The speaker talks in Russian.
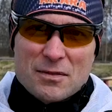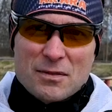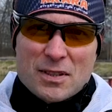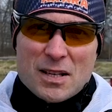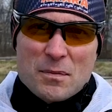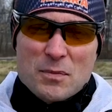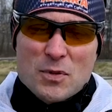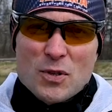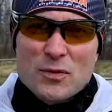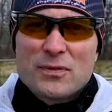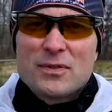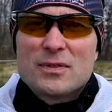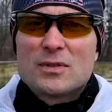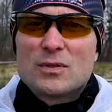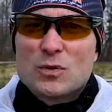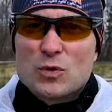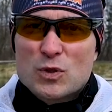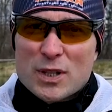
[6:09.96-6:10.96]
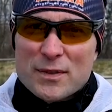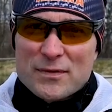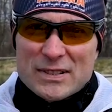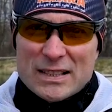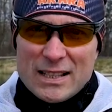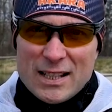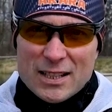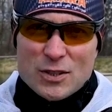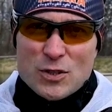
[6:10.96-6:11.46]
Воробьев уже в
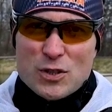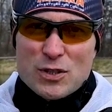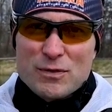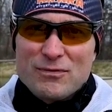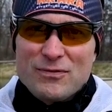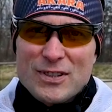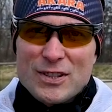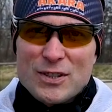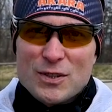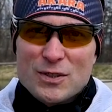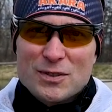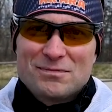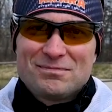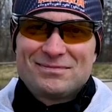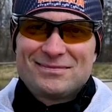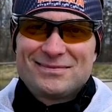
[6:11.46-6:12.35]
следующем видео.